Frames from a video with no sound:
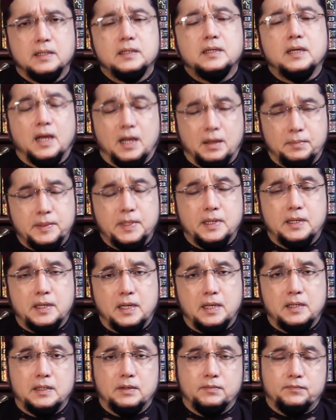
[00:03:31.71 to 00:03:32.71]
कि आप ये
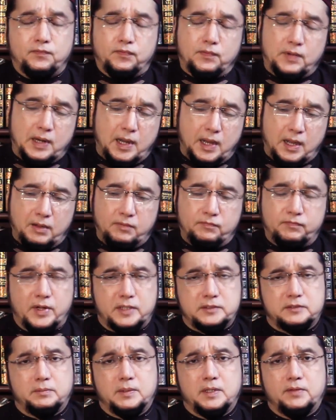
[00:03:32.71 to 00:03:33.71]
कहें कि फ़लाँ
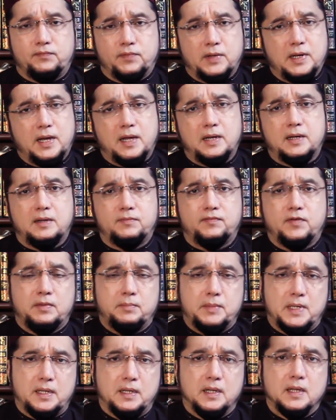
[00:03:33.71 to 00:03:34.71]
वक्त में फ़लाँ लफ़े
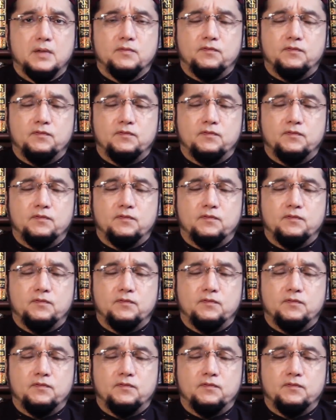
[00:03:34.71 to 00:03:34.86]
में